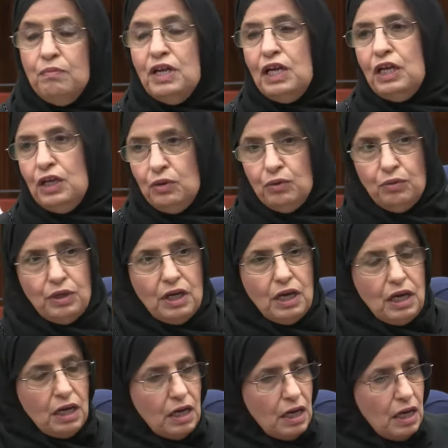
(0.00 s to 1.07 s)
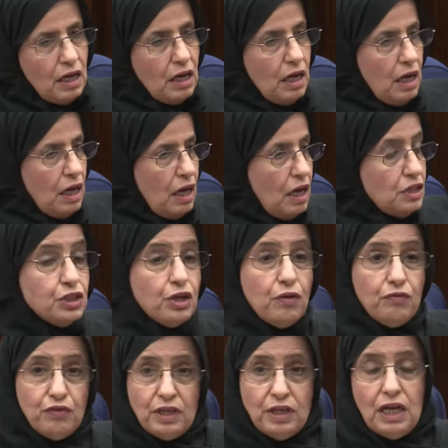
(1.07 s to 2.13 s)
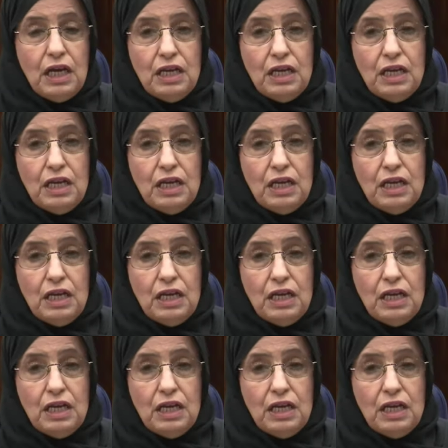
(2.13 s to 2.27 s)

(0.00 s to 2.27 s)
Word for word: العيون الجوفية